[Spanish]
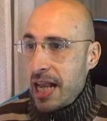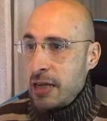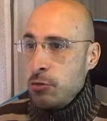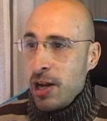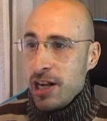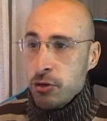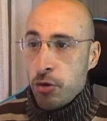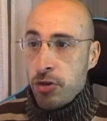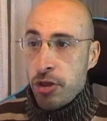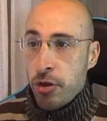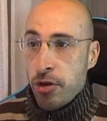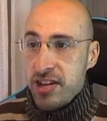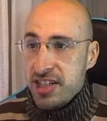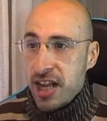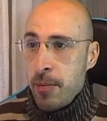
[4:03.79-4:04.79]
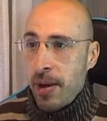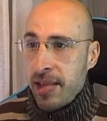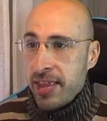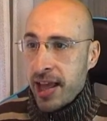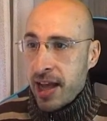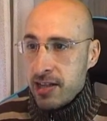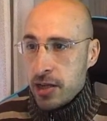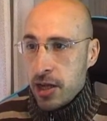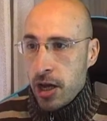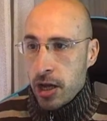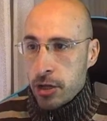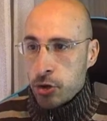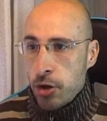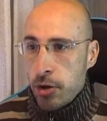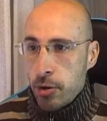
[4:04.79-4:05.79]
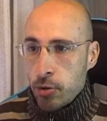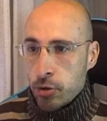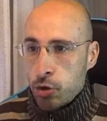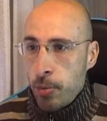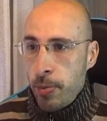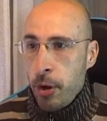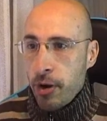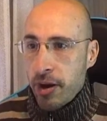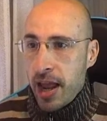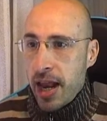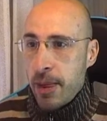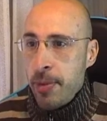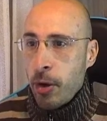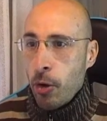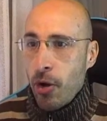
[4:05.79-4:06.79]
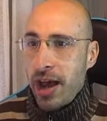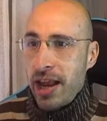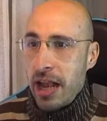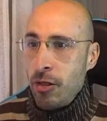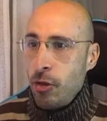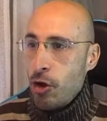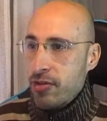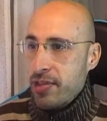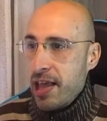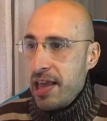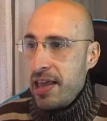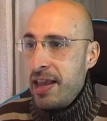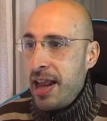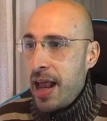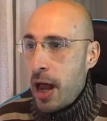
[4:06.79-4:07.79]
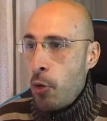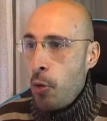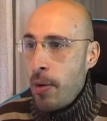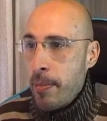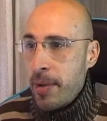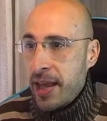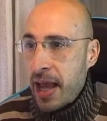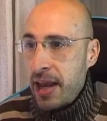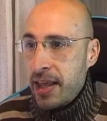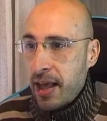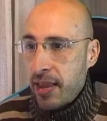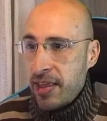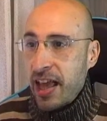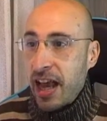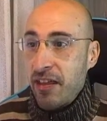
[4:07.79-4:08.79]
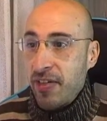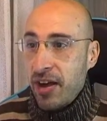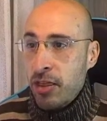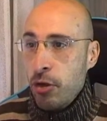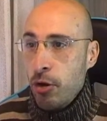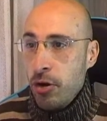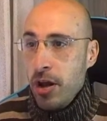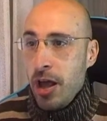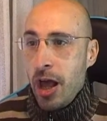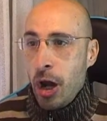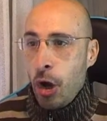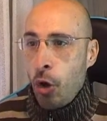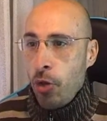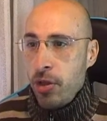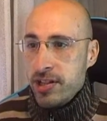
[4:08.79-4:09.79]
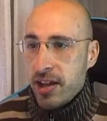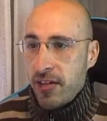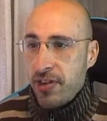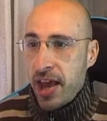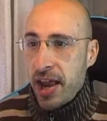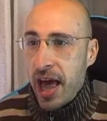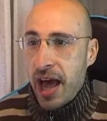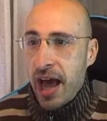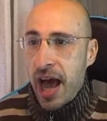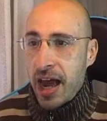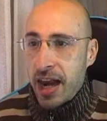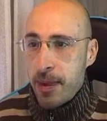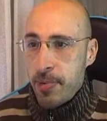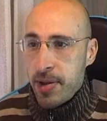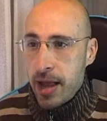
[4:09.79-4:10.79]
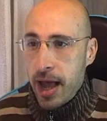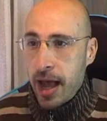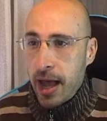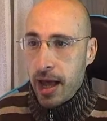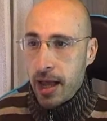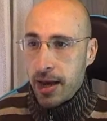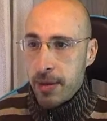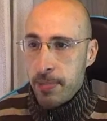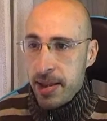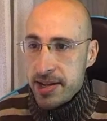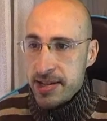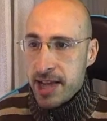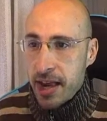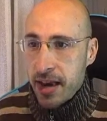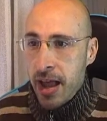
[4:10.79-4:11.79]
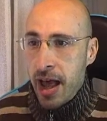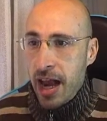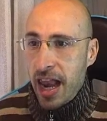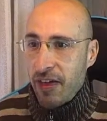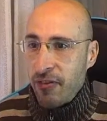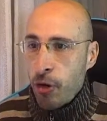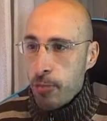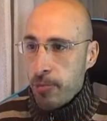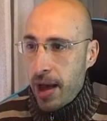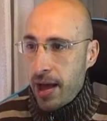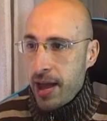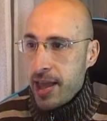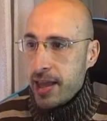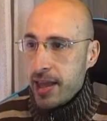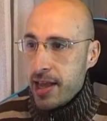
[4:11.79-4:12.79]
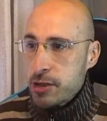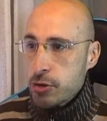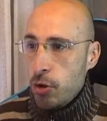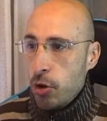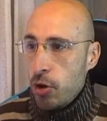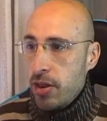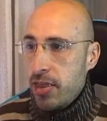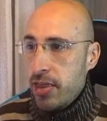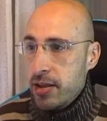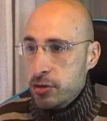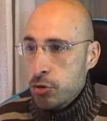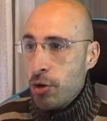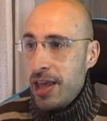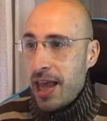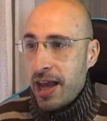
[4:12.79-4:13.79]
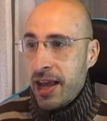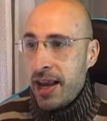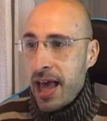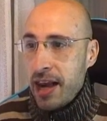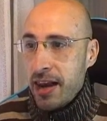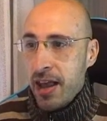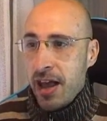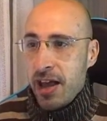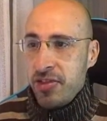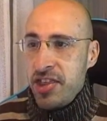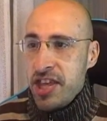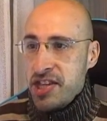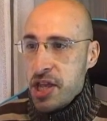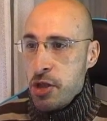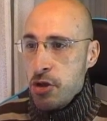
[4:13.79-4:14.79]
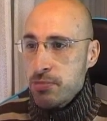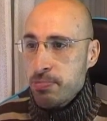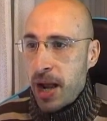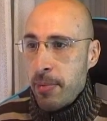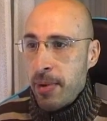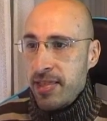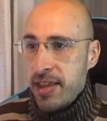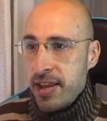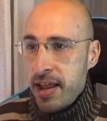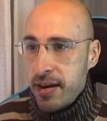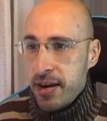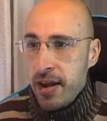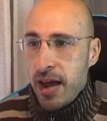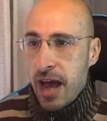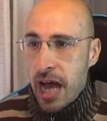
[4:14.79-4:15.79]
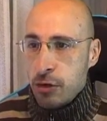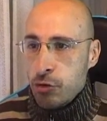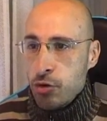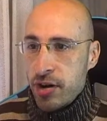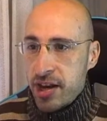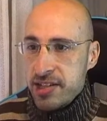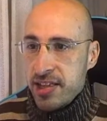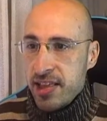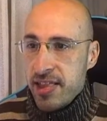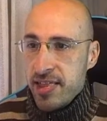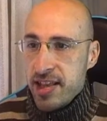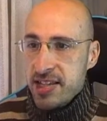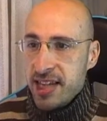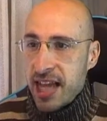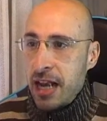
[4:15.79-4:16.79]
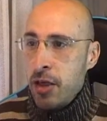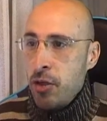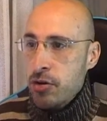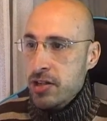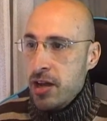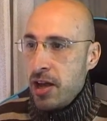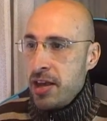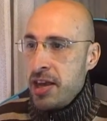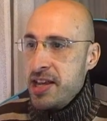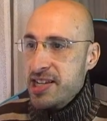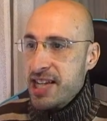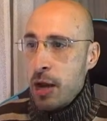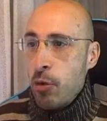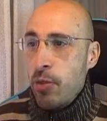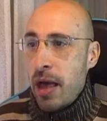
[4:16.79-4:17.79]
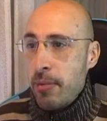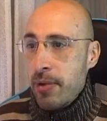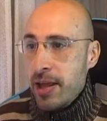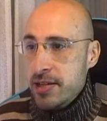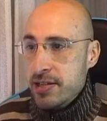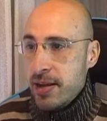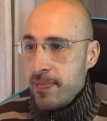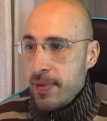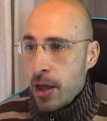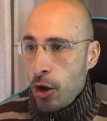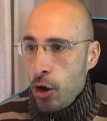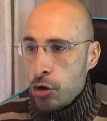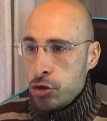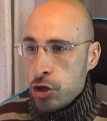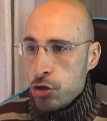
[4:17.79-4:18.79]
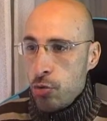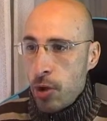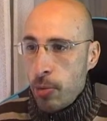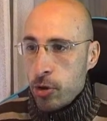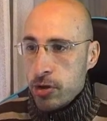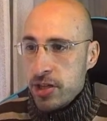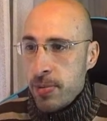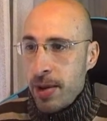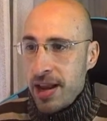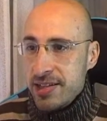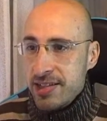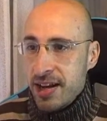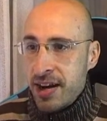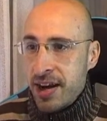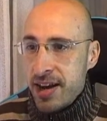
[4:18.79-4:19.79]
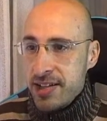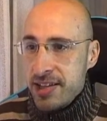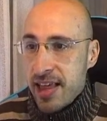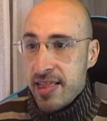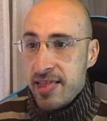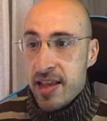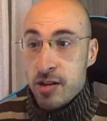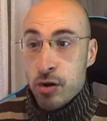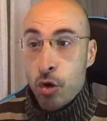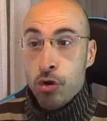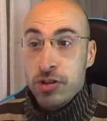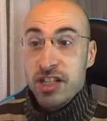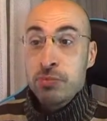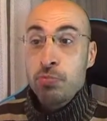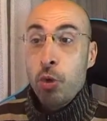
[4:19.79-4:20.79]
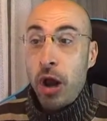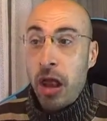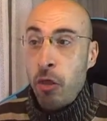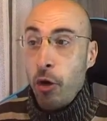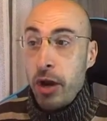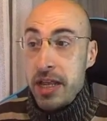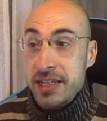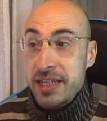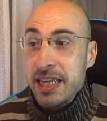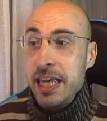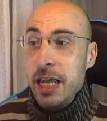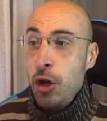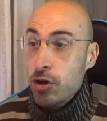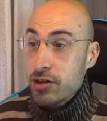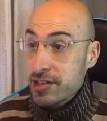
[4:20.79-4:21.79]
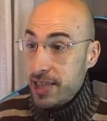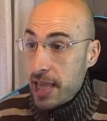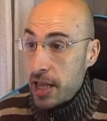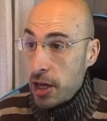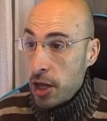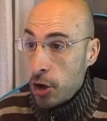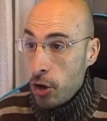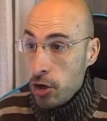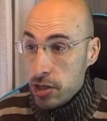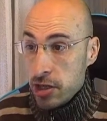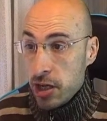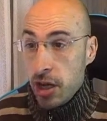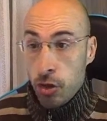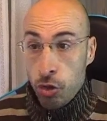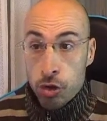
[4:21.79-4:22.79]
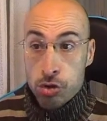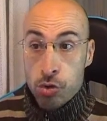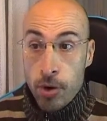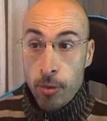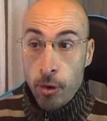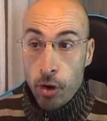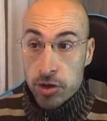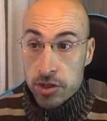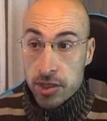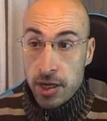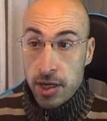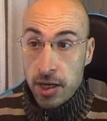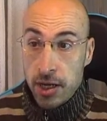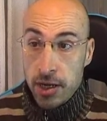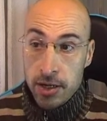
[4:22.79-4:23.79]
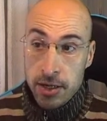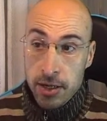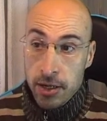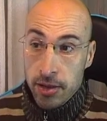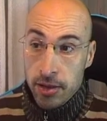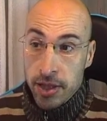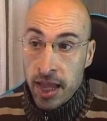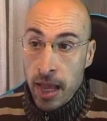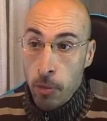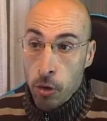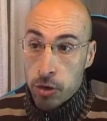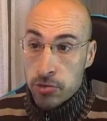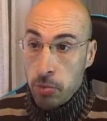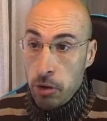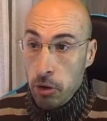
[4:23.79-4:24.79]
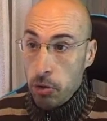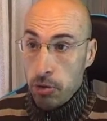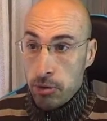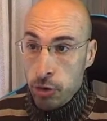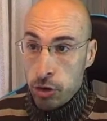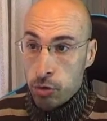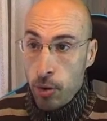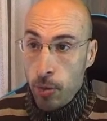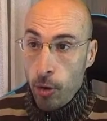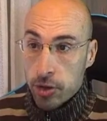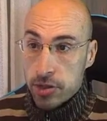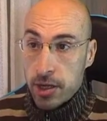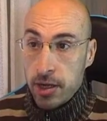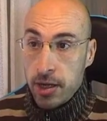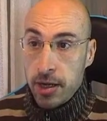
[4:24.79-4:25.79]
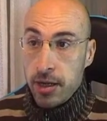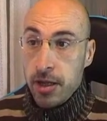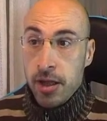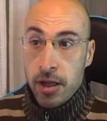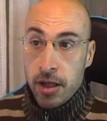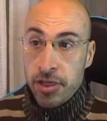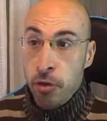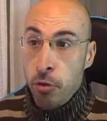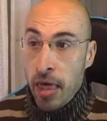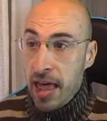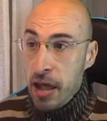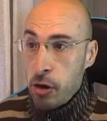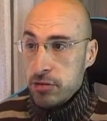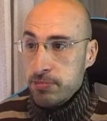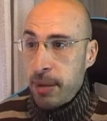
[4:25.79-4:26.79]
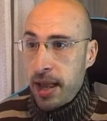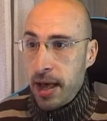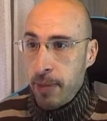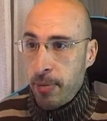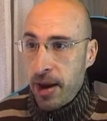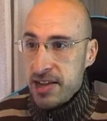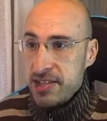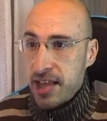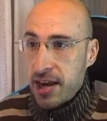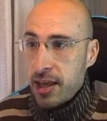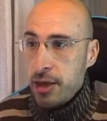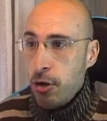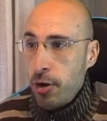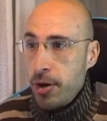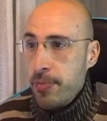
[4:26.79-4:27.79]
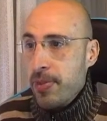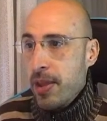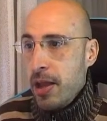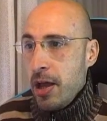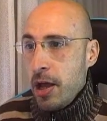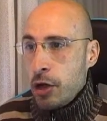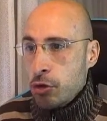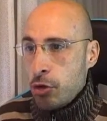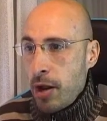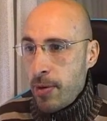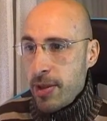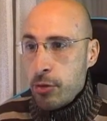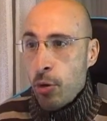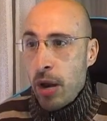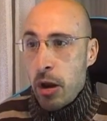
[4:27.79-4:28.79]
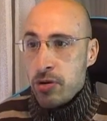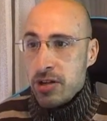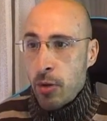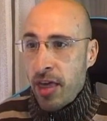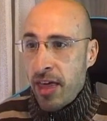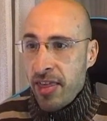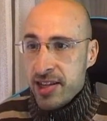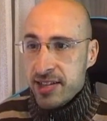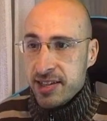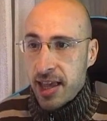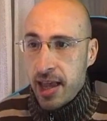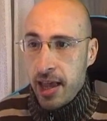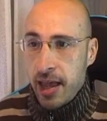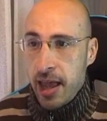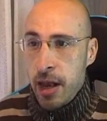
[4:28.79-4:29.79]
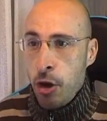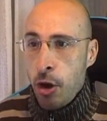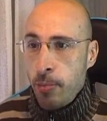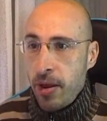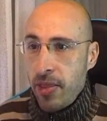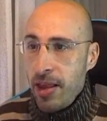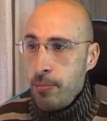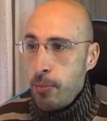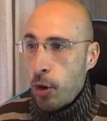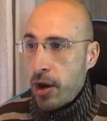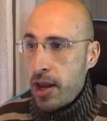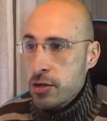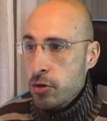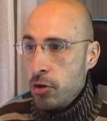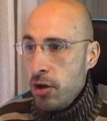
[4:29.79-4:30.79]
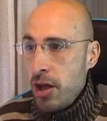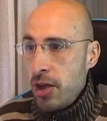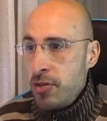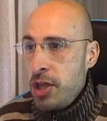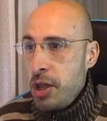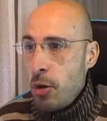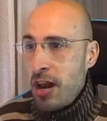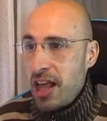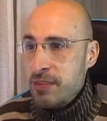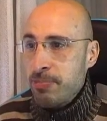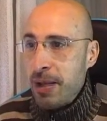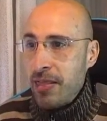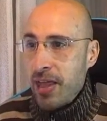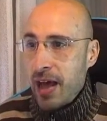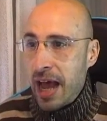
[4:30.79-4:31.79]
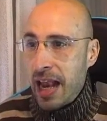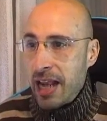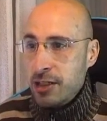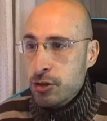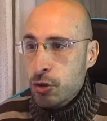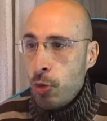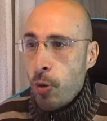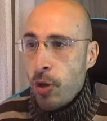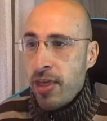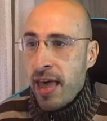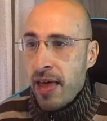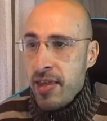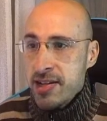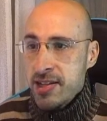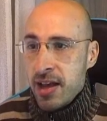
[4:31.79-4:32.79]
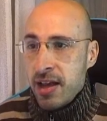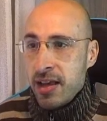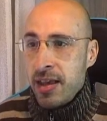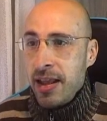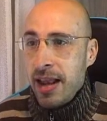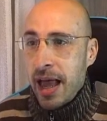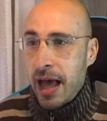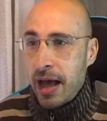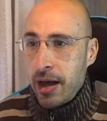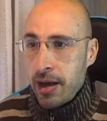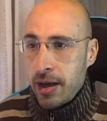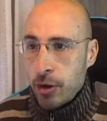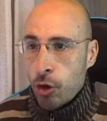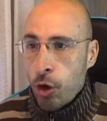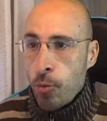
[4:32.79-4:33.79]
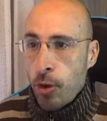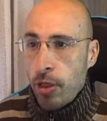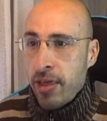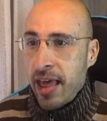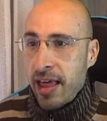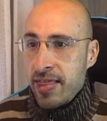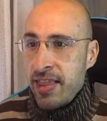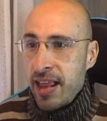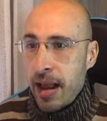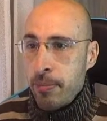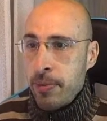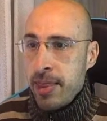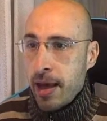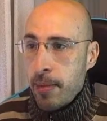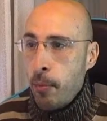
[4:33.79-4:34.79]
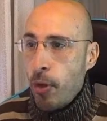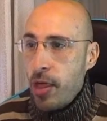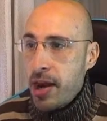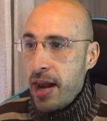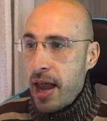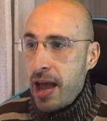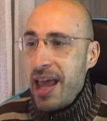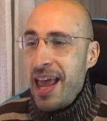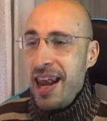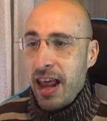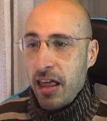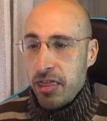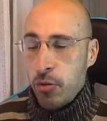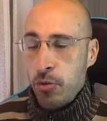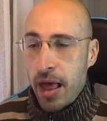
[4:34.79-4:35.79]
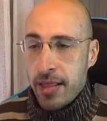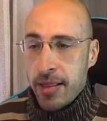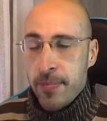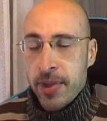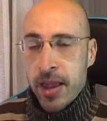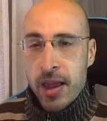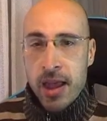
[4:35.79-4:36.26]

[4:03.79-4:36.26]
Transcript: Las duras condiciones climáticas son su peor enemigo en el norte y la nueva mecánica de calefacción lo desafiará a, repensar la forma en que solía crear diseños para mantener a sus residentes cálidos y saludables. Los dos nuevos niveles residentes, los exploradores y los técnicos, dos nuevos... Eh, digamos, bueno, dos nuevos eh, ciudadanos para, para, esta región. Son aventureros audaces que, en nombre del progreso, dieron la espalda a las comodidades y la comodidad de la vida moderna en la ciudad.